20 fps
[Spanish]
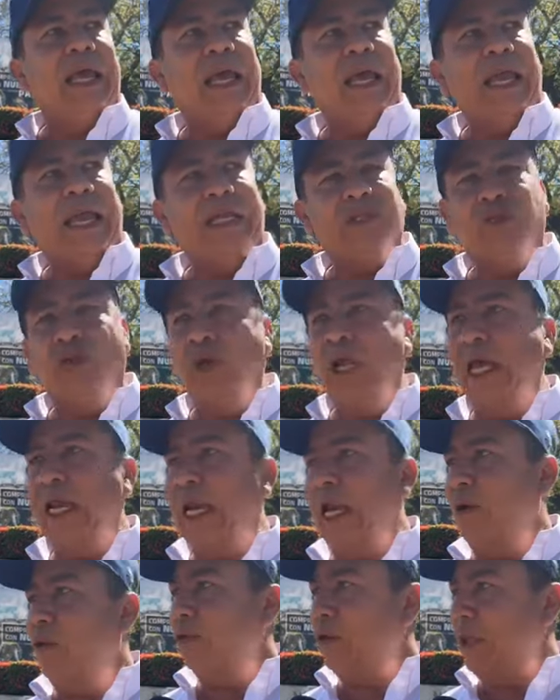la zona de
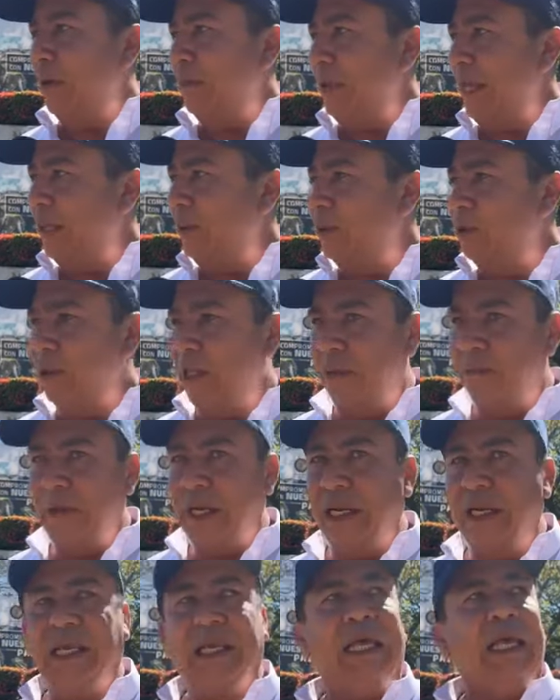reclutamiento
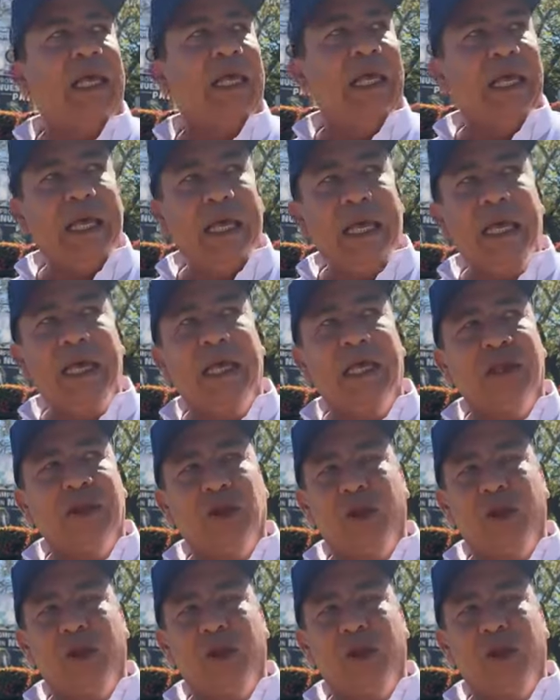también. Y